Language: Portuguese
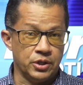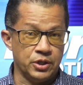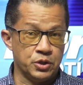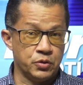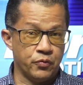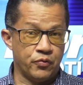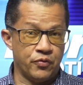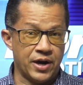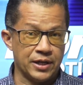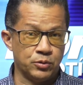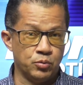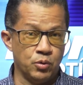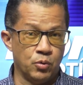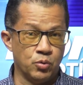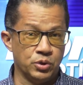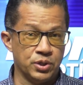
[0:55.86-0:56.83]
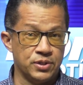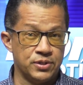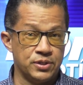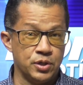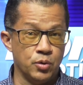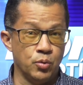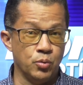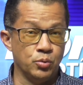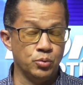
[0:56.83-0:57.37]
Esse fato
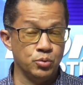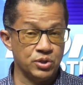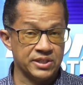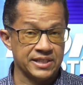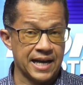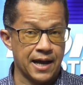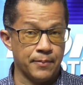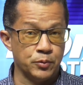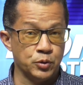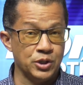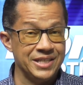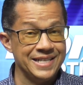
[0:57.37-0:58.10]
aconteceu no sábado.